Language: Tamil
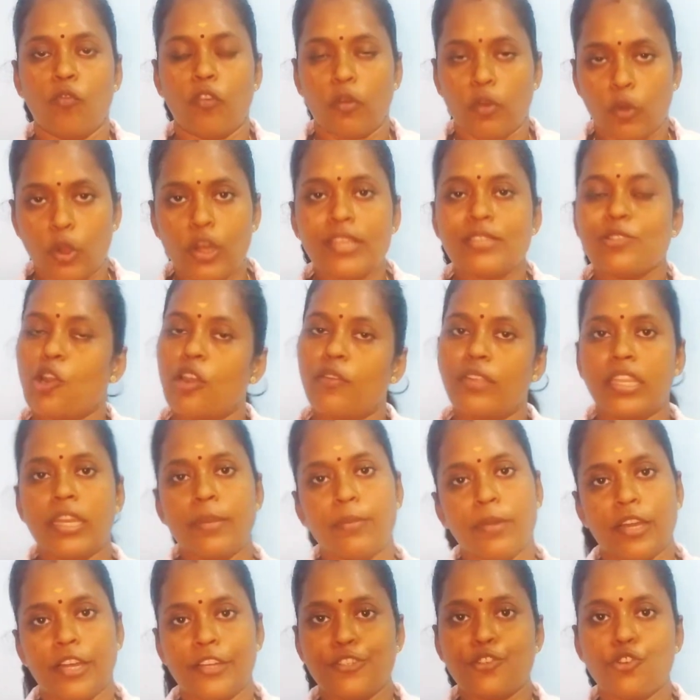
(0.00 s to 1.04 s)
கொலஸ்ட்ரால் வந்து
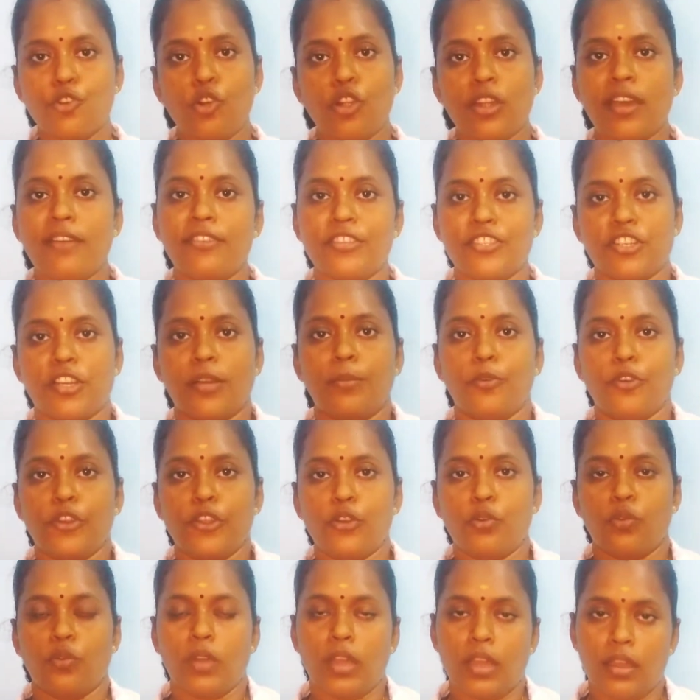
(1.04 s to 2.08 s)
நம்ம கண்ட்ரோல்டா வச்சுக்க
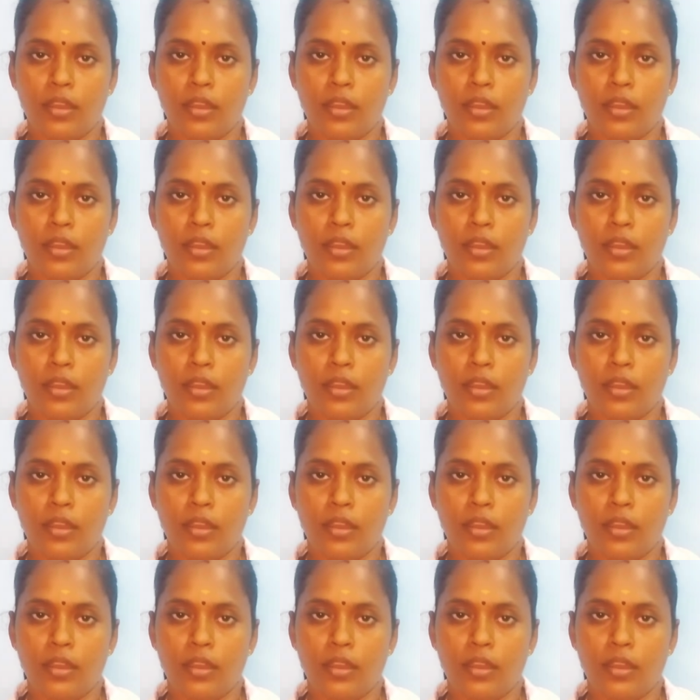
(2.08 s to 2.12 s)
முடியும்